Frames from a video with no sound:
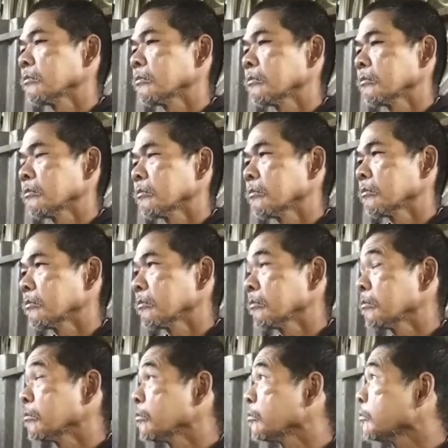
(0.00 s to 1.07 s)
na ba?
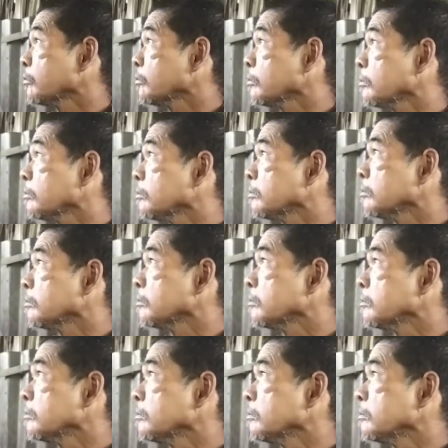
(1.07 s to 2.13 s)

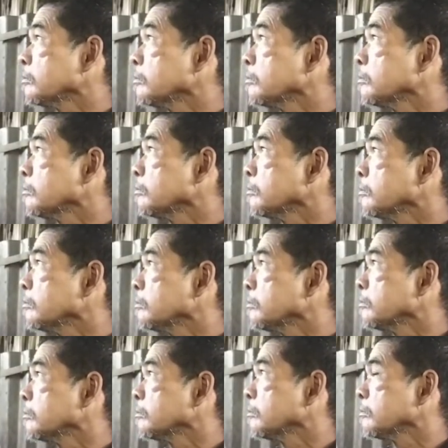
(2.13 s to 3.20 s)
Mister?
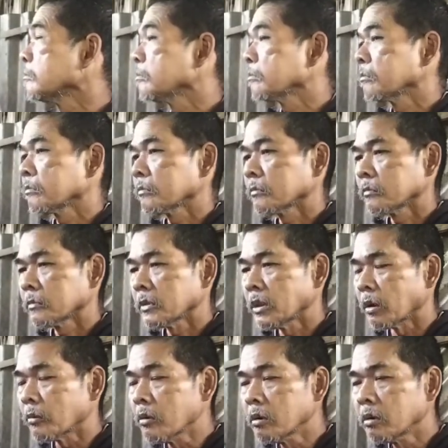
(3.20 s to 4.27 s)
Ah?
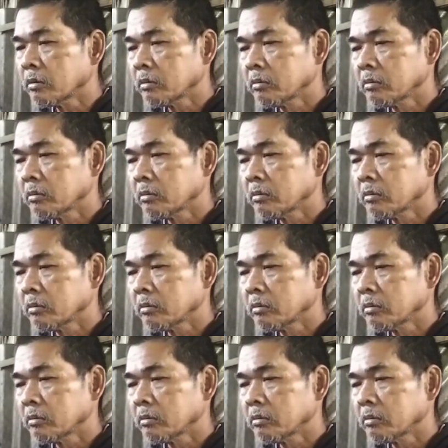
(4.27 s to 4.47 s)
Hindi ako.